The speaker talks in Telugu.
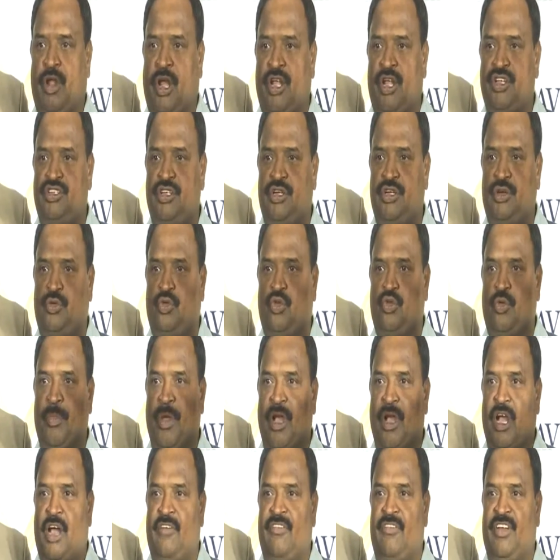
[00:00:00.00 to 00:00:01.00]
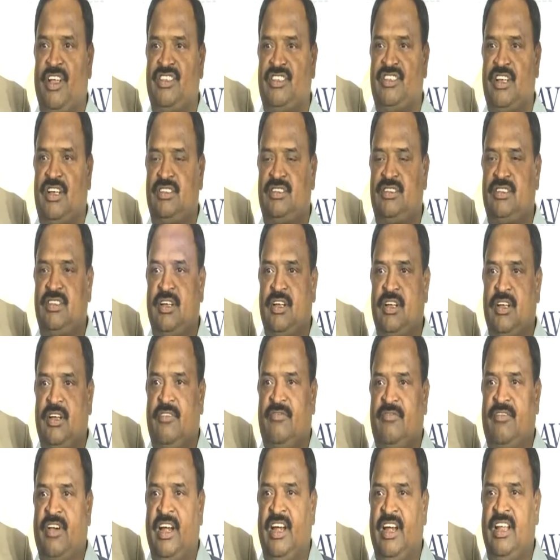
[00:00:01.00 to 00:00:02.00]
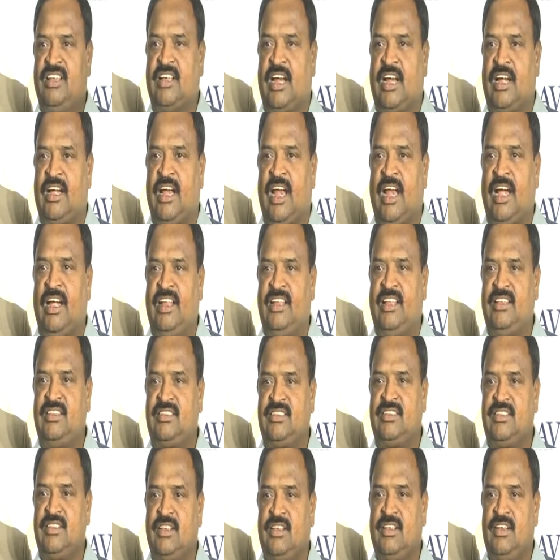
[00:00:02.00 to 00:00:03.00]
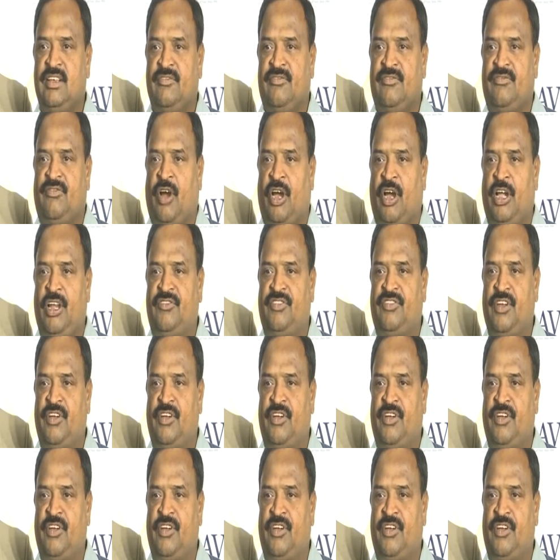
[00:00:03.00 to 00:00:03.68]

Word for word: లాంచింగ్ టూ మెగా వెంచర్స్ వన్ ఈజ్ అట్లాంటిస్ ఫార్టీ